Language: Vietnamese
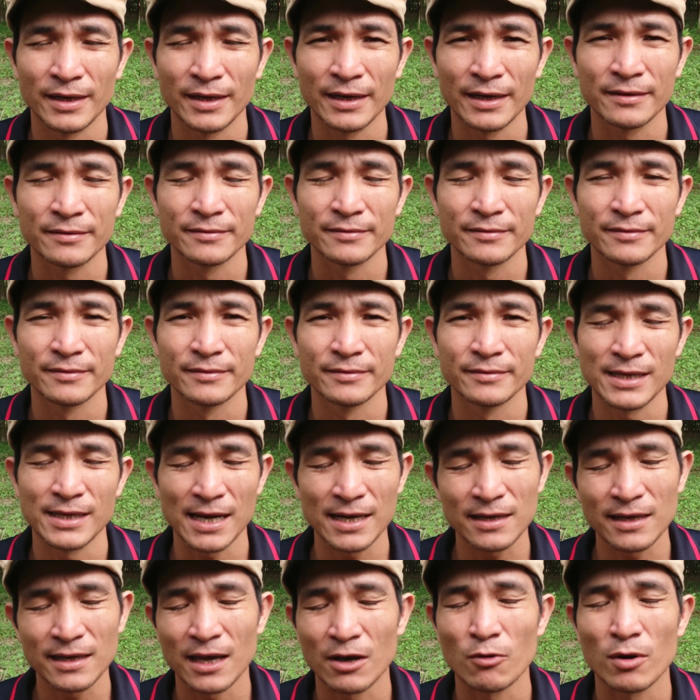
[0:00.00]
nghe
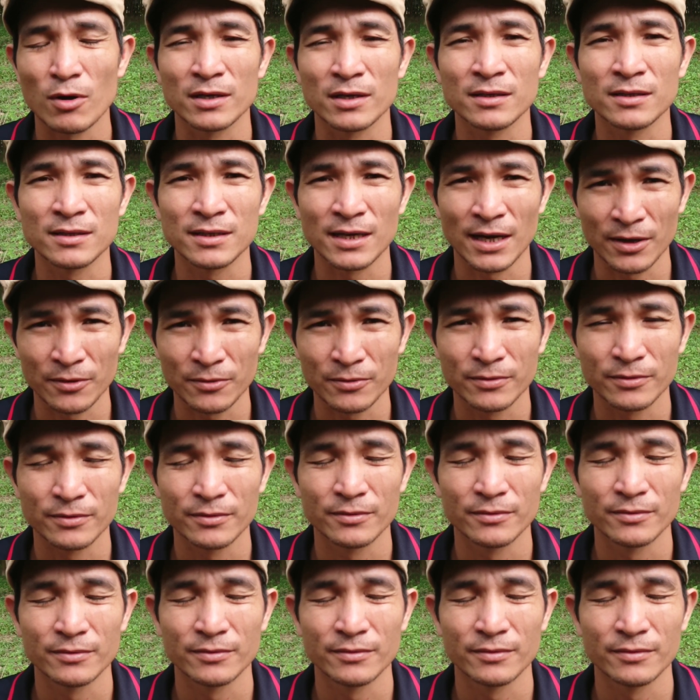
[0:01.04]
sáng chiều hoặc trưa chiều
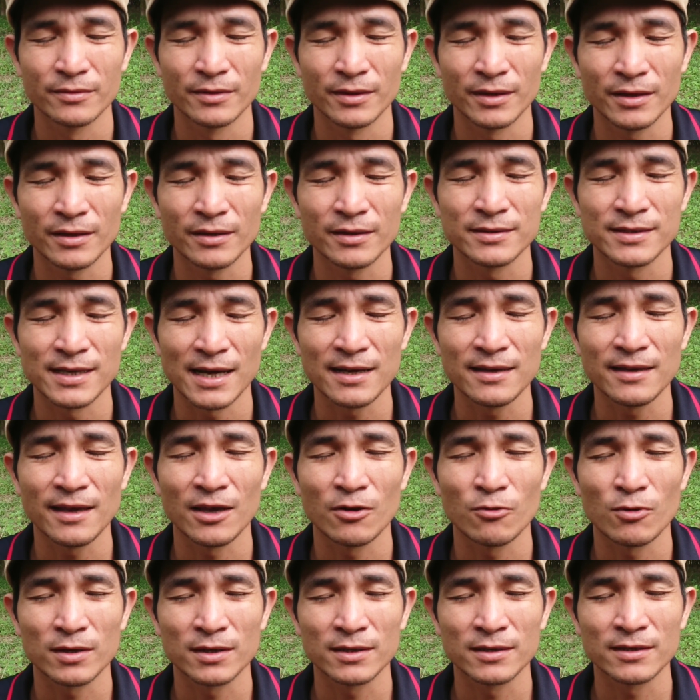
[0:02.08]
à, sáng
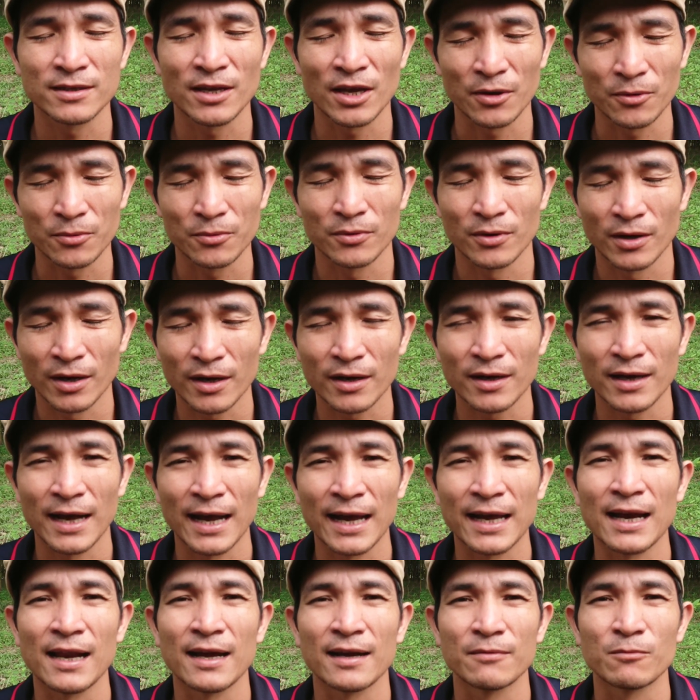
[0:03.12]
chiều hoặc trưa chiều đó
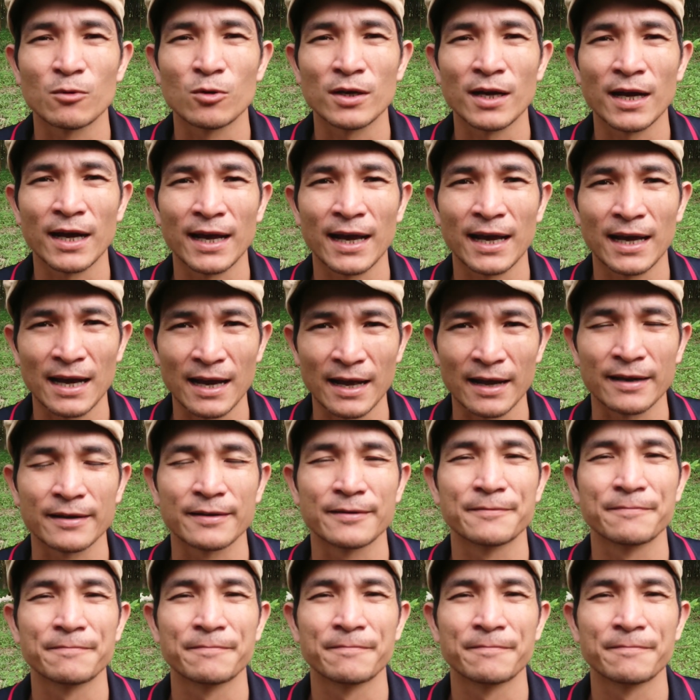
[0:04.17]
hai lần mỗi ngày hai lần